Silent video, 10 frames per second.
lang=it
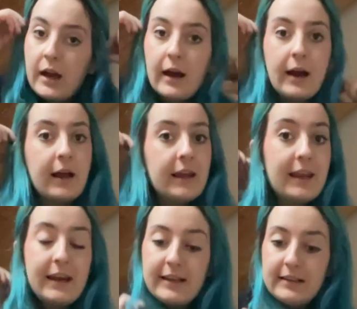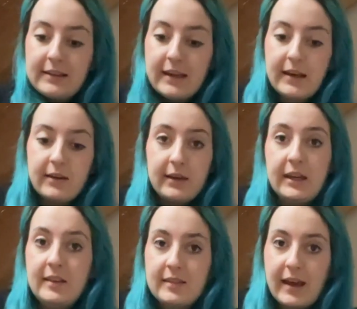alle alette
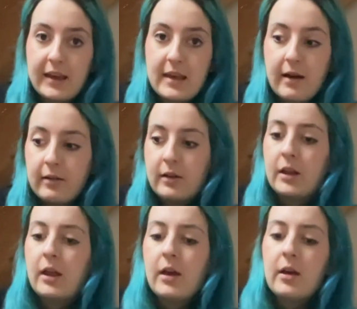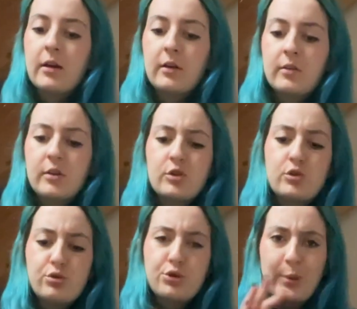in teglia,
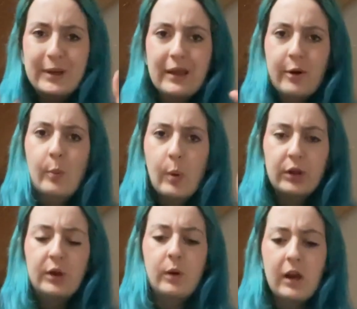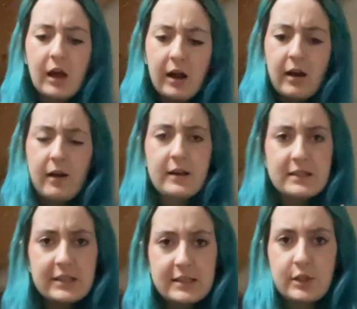giusto per dare un po' di quella
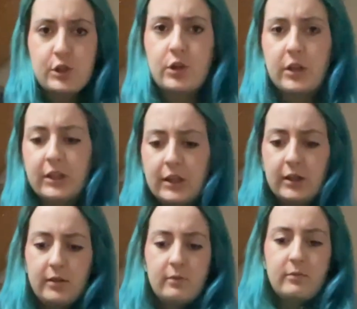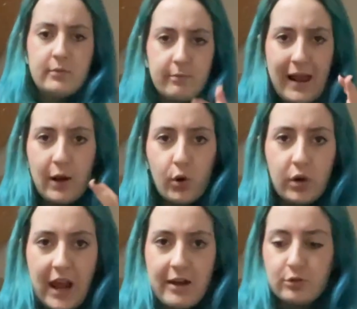sensazione di bello
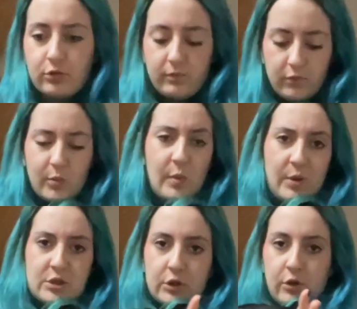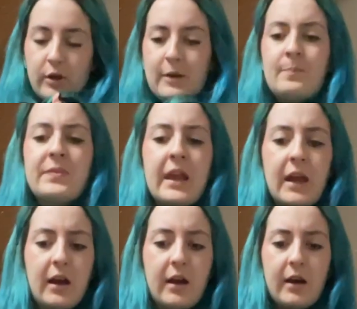oliato come piace a noi
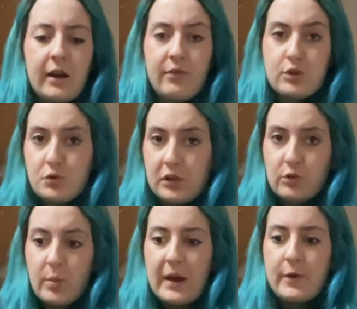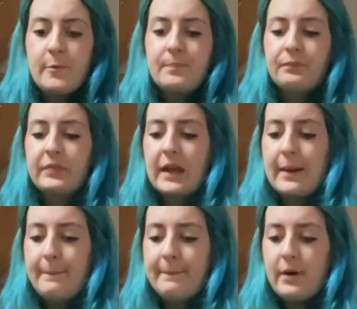uh, ne faccio un altro paio
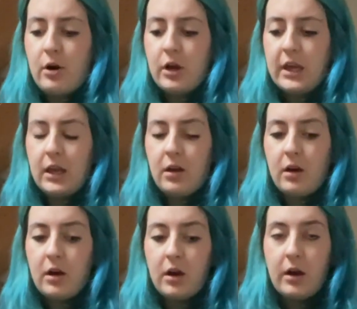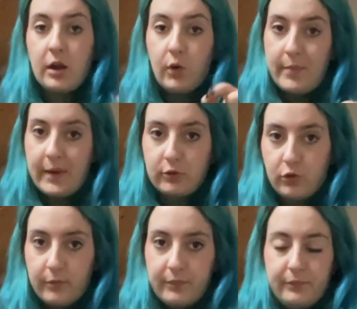e poi uh, lo
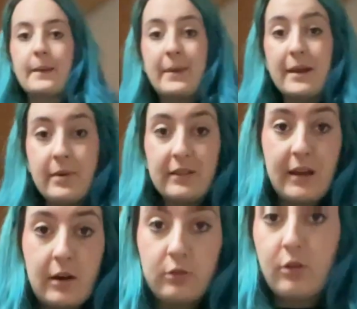impiatto per impiattarlo